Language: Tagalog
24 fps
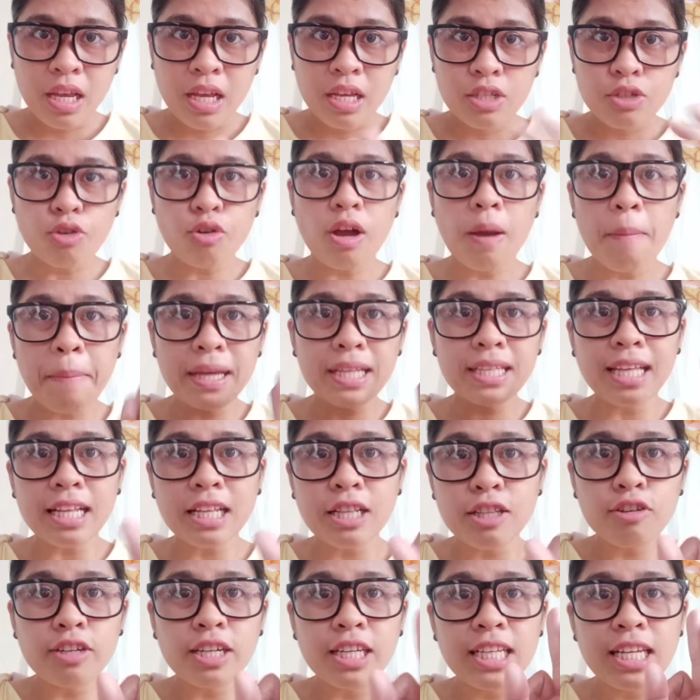So, kapag
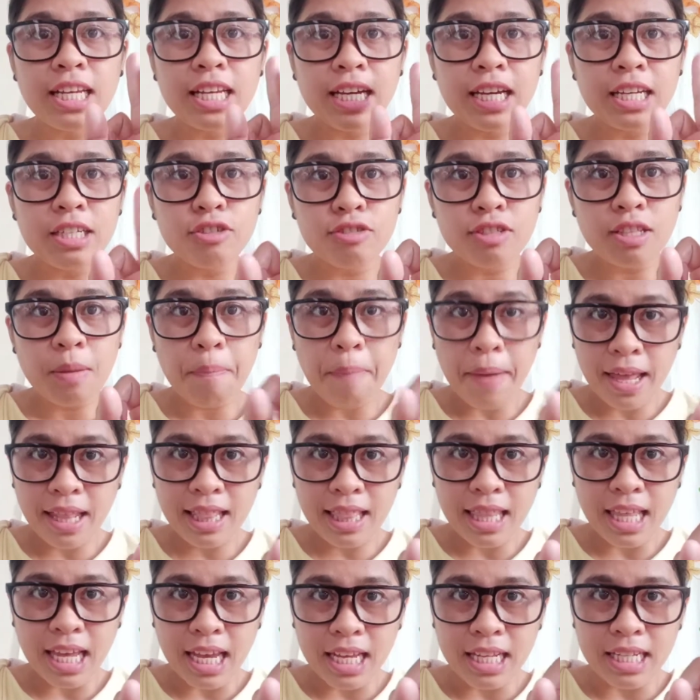tatlo ang inilagay yung
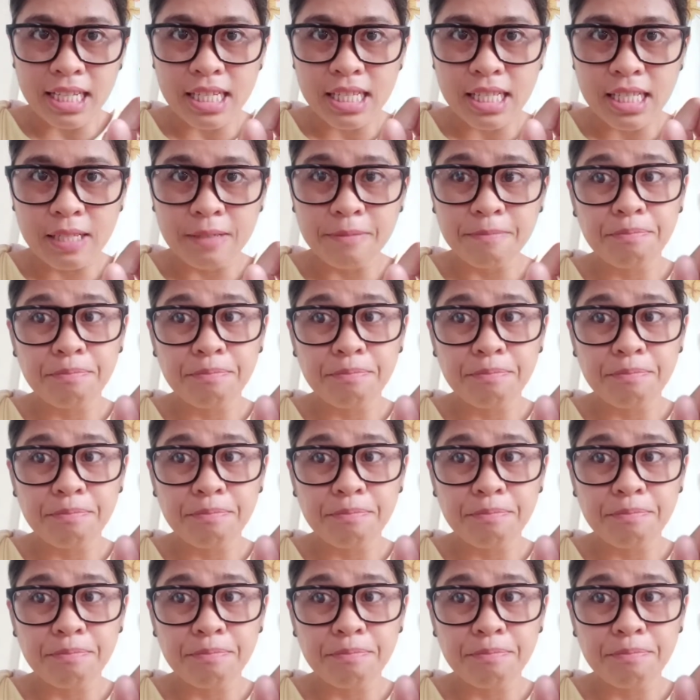dependence,